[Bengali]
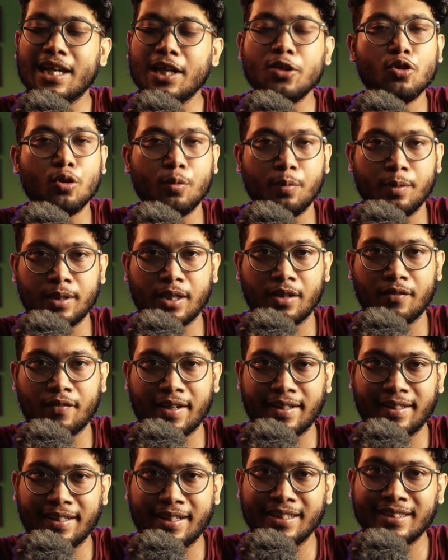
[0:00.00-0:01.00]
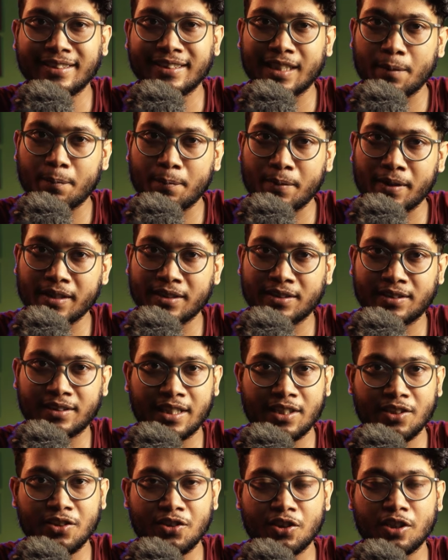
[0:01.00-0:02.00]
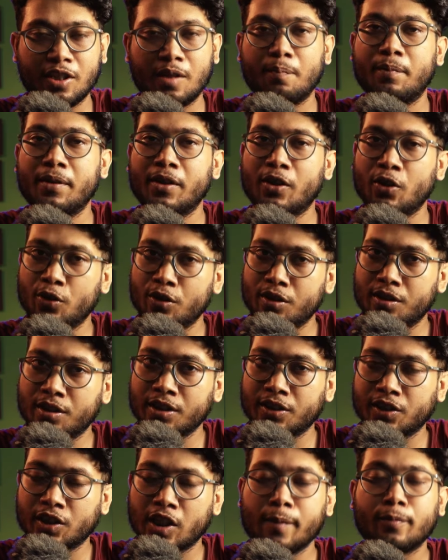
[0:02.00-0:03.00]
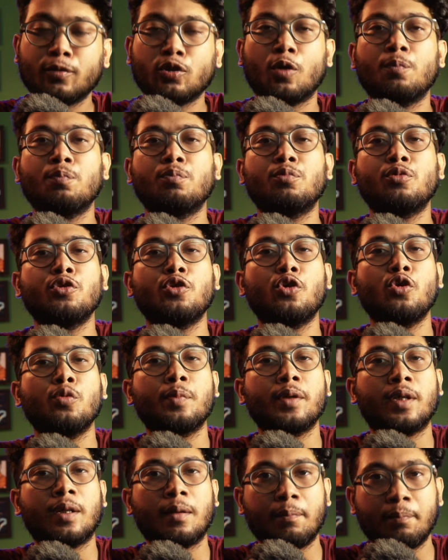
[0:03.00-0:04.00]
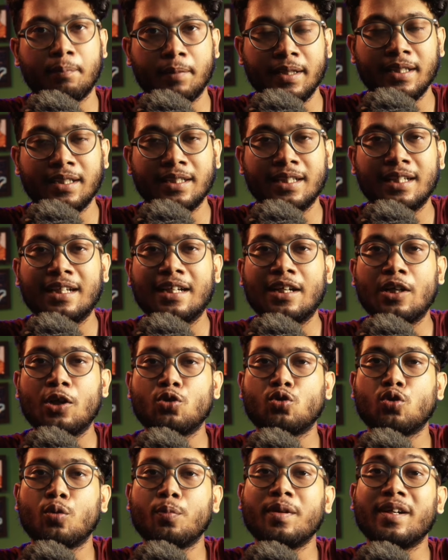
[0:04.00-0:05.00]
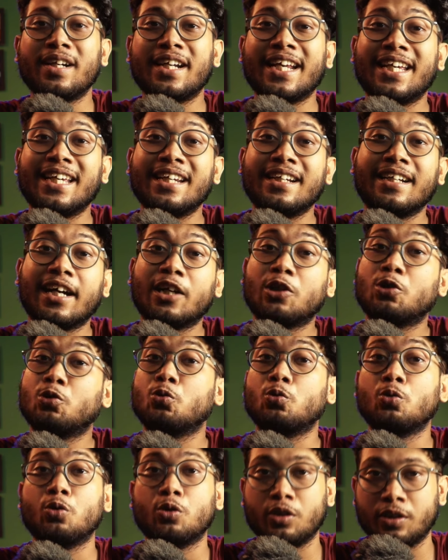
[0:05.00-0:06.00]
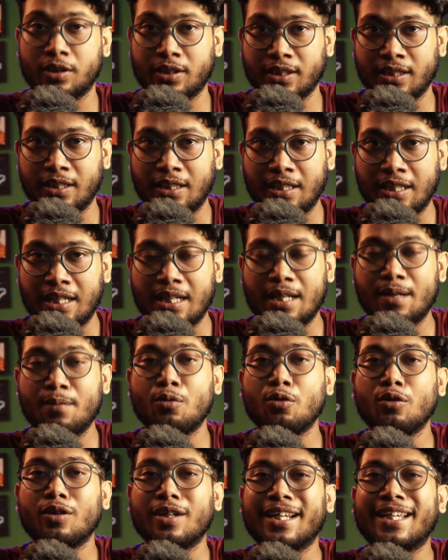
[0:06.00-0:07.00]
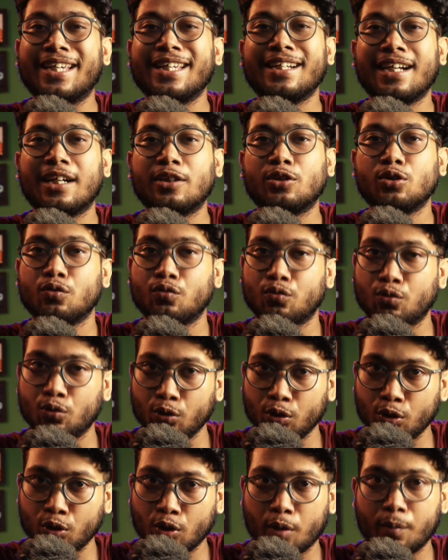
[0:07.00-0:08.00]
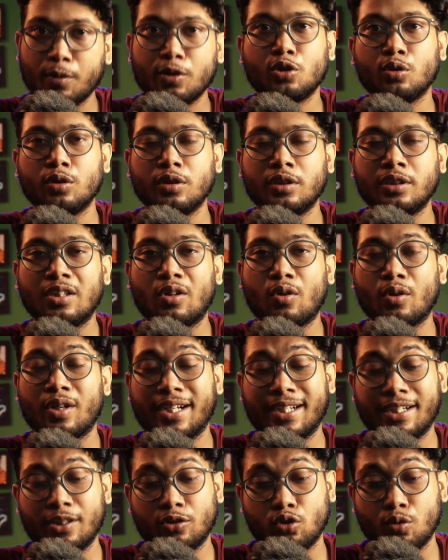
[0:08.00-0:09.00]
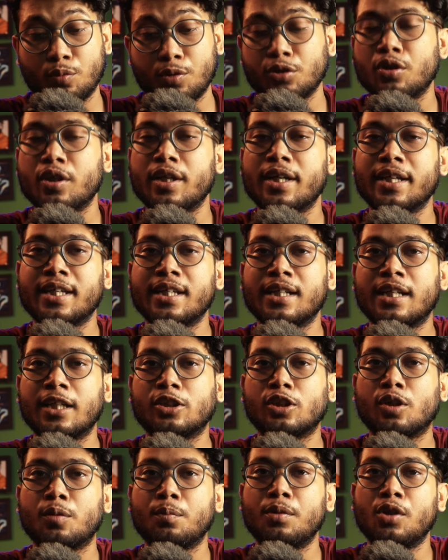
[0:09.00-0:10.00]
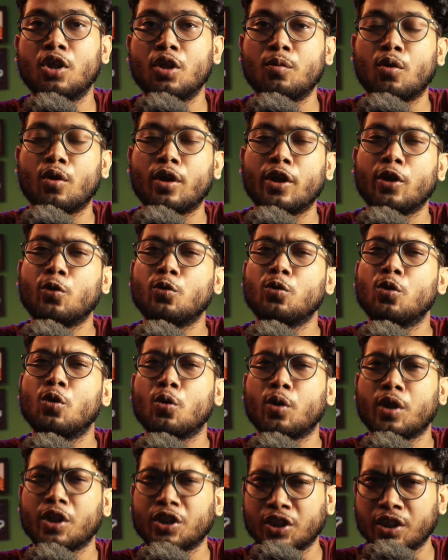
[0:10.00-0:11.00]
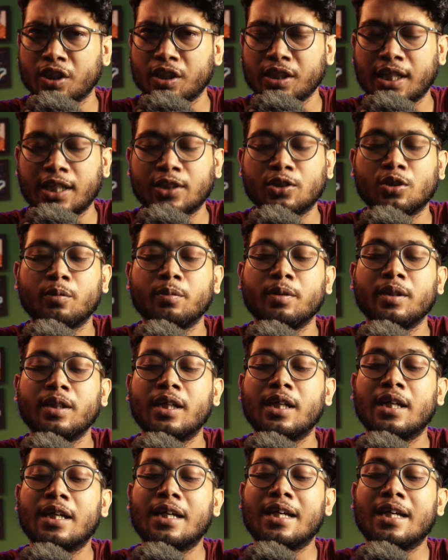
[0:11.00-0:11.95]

এই ছবিটার ফাইনালি স্ক্রিপ্টের স্টেজ কমপ্লিট হয়েছে স্ক্রিপ্ট সম্পূর্ণরূপে কমপ্লিট ছবির রেকির কাজ শুরু হয়েছে এবং রেকির কাজও ফুল দমে চলছে অনেকটা সময় ধরে রেকির কাজ কমপ্লিট হবে অনেকগুলো লোকেশন নিয়ে কাজ হবে